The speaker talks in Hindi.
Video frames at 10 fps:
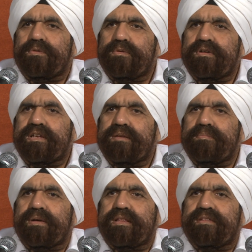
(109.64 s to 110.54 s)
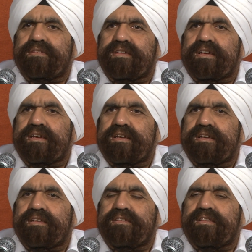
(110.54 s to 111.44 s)
उनकी मदद से
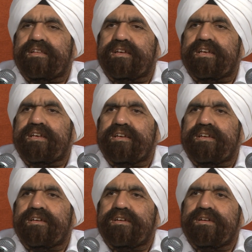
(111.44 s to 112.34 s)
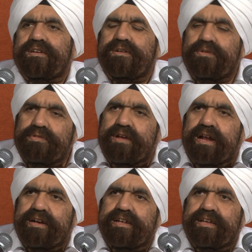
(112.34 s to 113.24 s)
ये ज़िंदगी
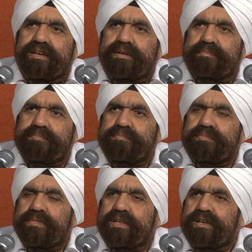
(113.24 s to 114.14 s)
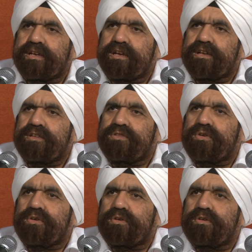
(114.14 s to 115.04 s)
गुजार रहे हैं
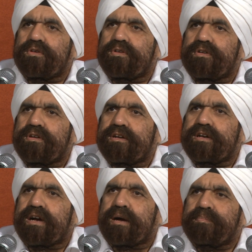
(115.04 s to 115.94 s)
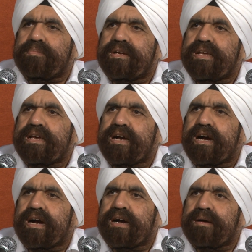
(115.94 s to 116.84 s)
तो अपने
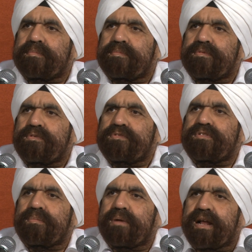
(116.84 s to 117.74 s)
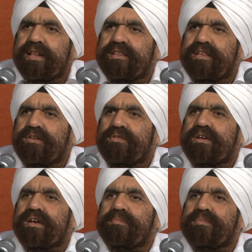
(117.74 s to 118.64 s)
आप को संभालते
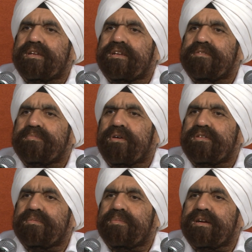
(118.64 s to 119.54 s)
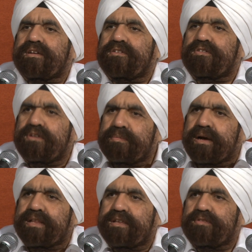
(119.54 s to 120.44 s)
हुए अपनी रिस्पॉन्सिबिलिटी को
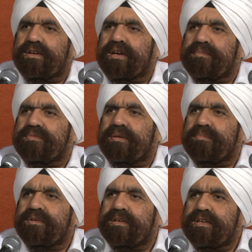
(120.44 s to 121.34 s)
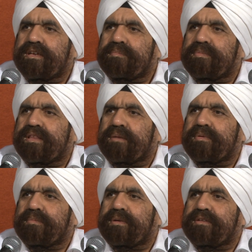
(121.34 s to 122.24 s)
निभाते हुए हम सब पिता
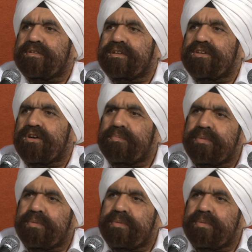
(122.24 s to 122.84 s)
परमेश्वर की ओर